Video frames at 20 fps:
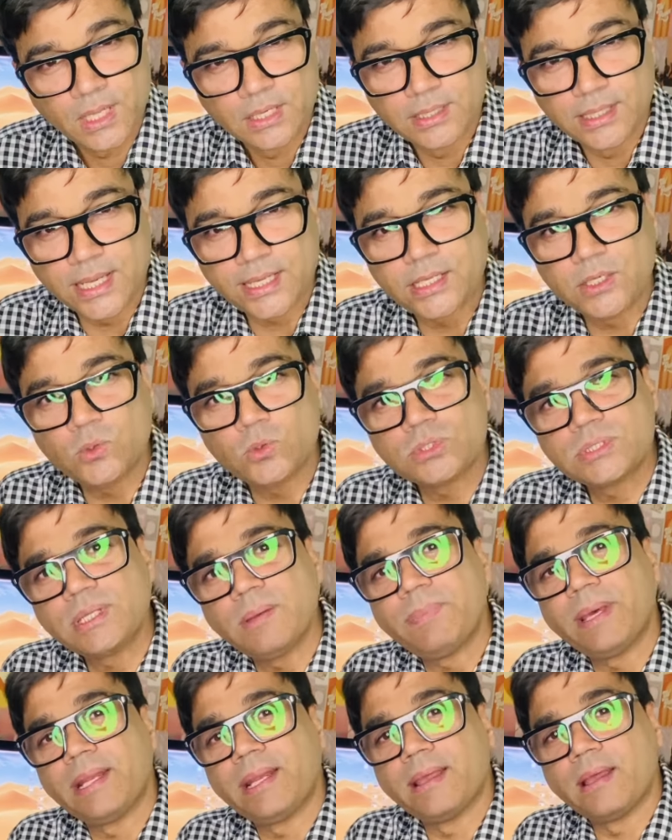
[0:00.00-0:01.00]
लेकिन उससे
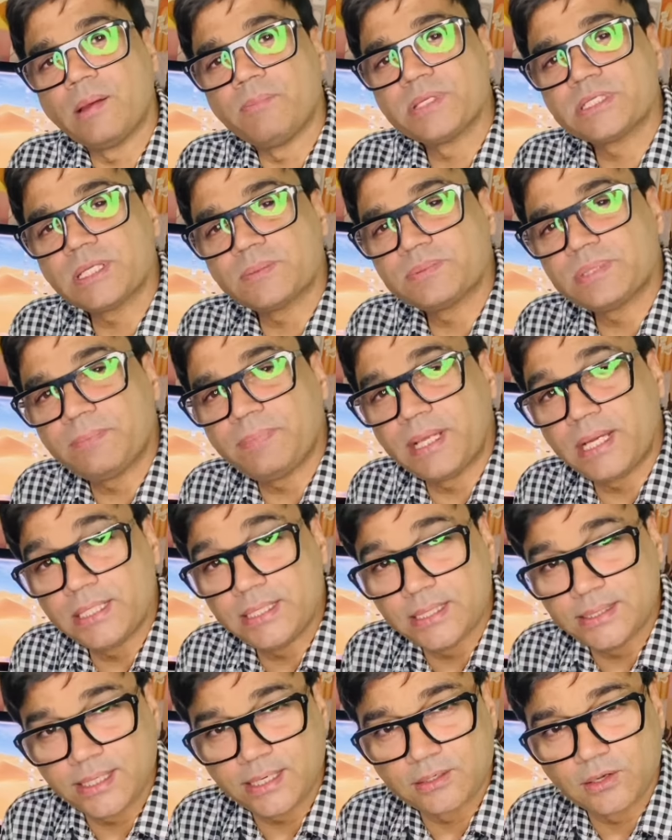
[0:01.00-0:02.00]
पहले हमें सबसे पहले
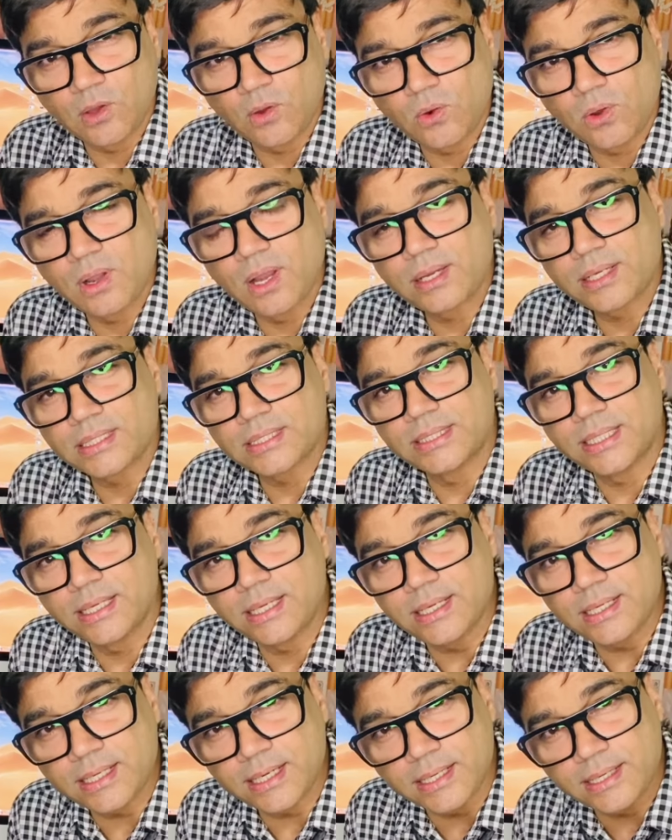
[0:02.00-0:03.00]
यह देखना होगा कि
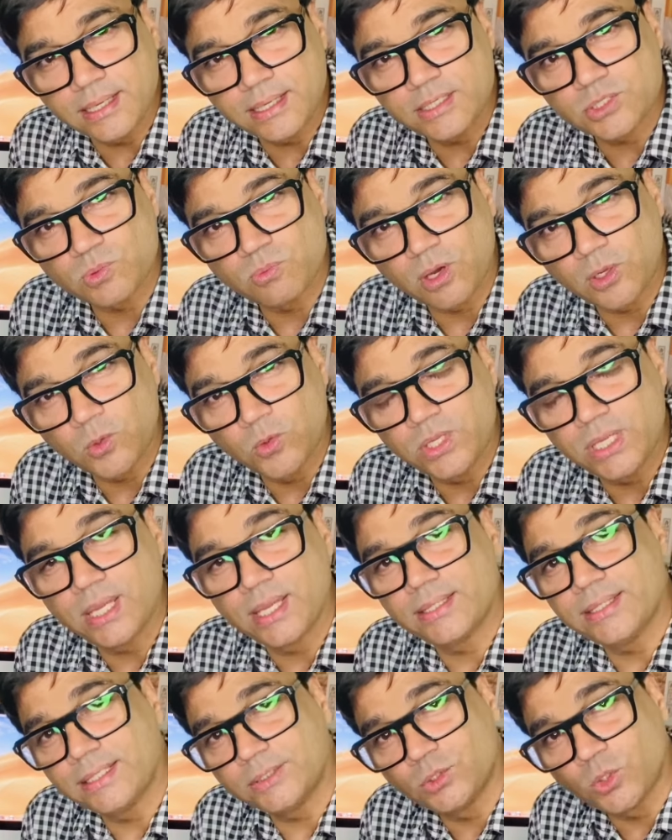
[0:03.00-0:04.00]
सिंगल किडनी इस्तेमाल हुई
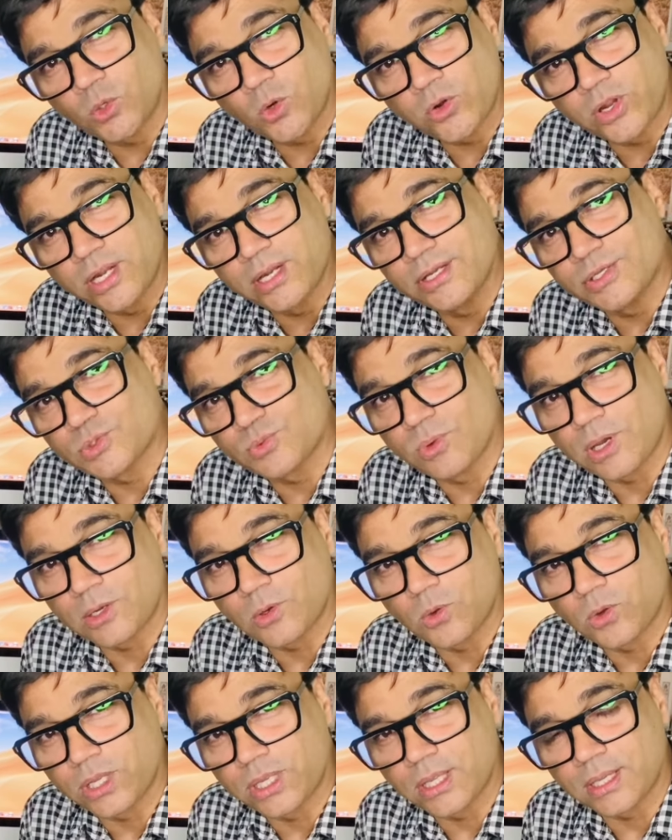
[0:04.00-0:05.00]
है या दोनों किडनी इस्तेमाल
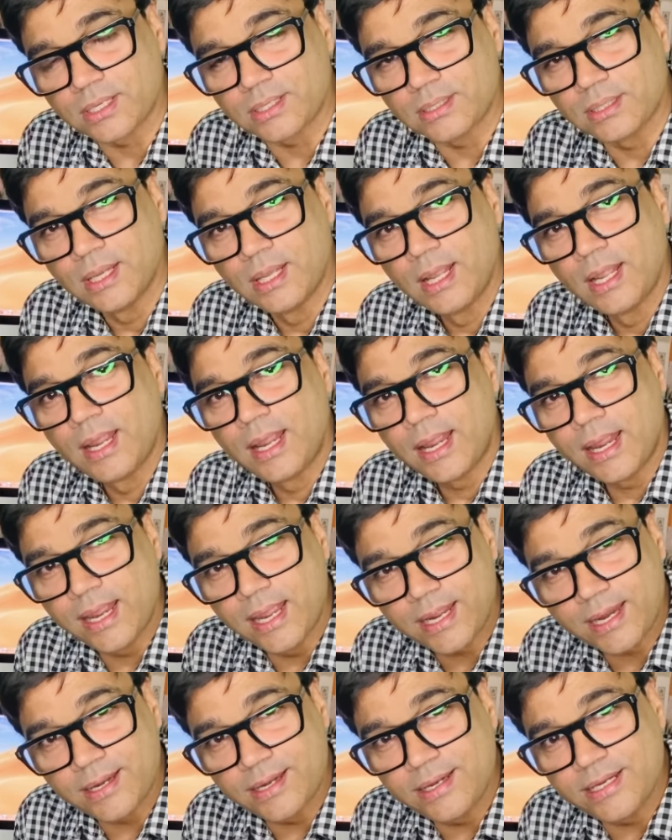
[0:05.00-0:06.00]
हो गई हैं
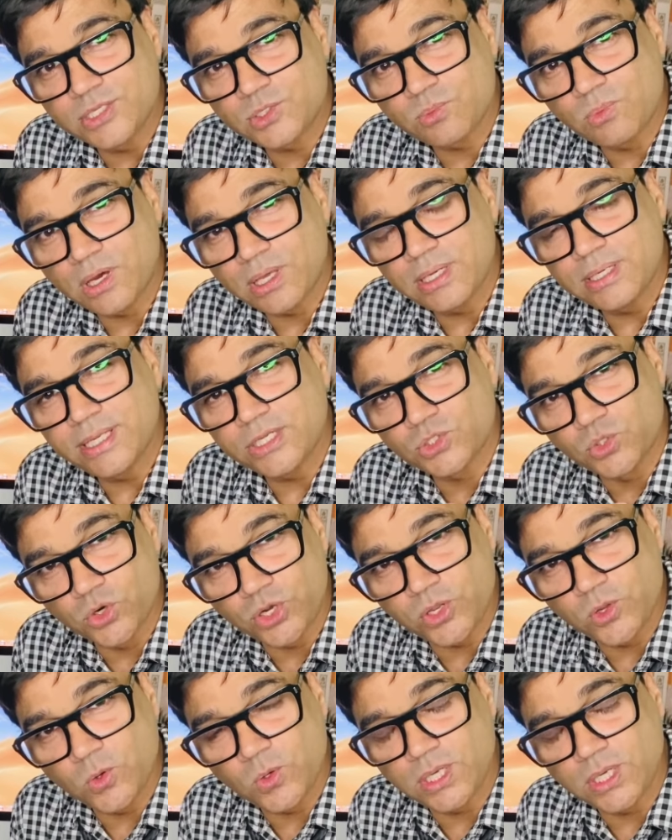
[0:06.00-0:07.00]
एक किडनी इस्तेमाल या
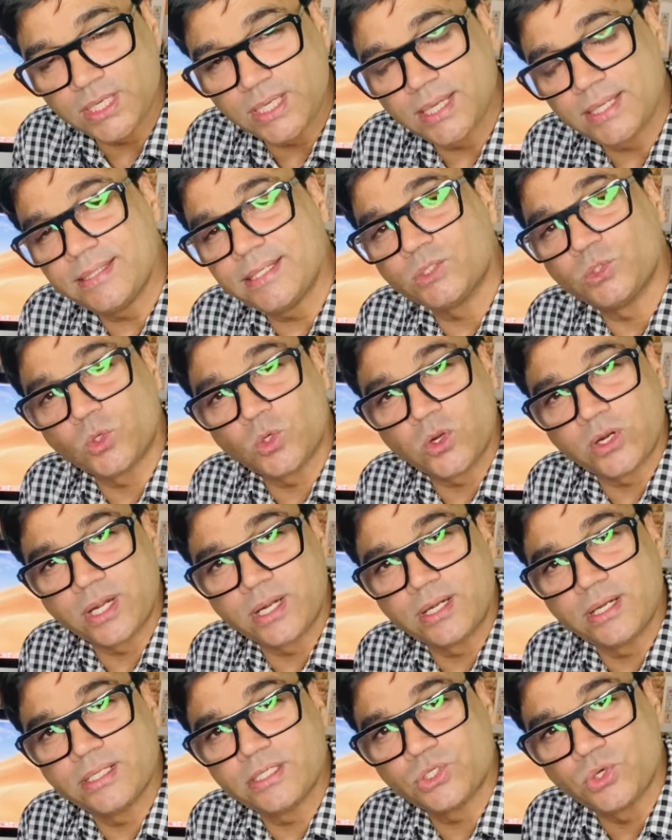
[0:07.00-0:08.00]
छोटी हो गई है या दोनों
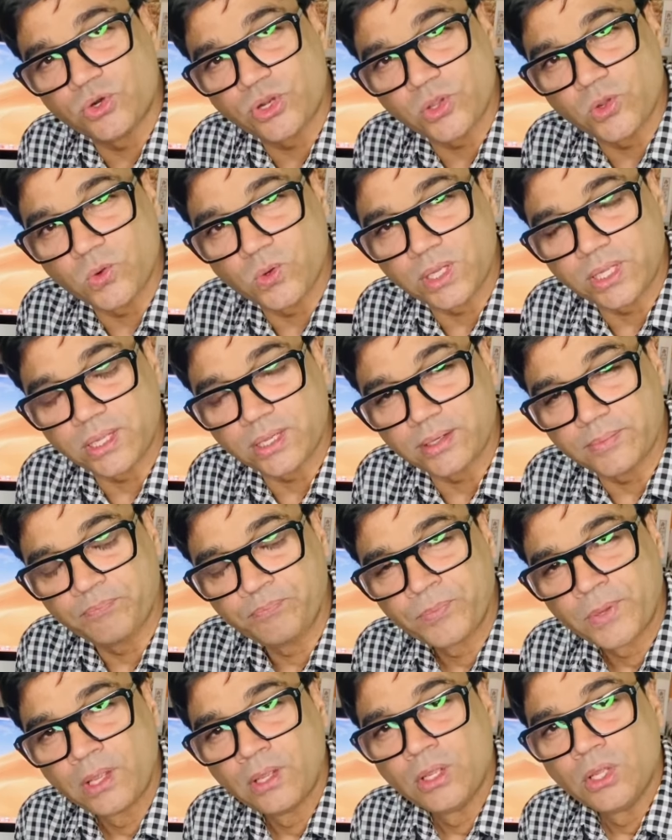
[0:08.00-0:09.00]
किडनी छोटी हो गई हैं
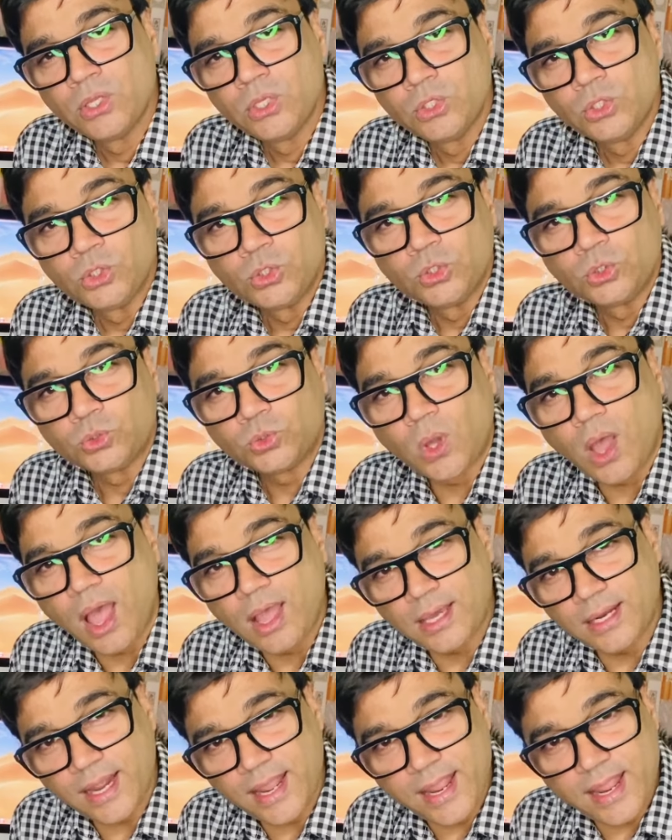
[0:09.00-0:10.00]
तो
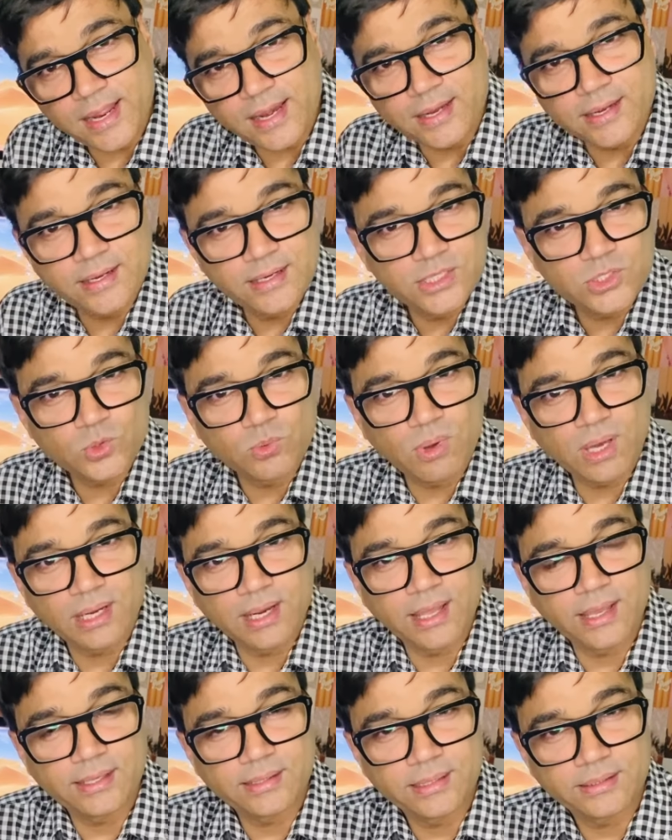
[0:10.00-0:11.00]
अगर एक किडनी इस्तेमाल है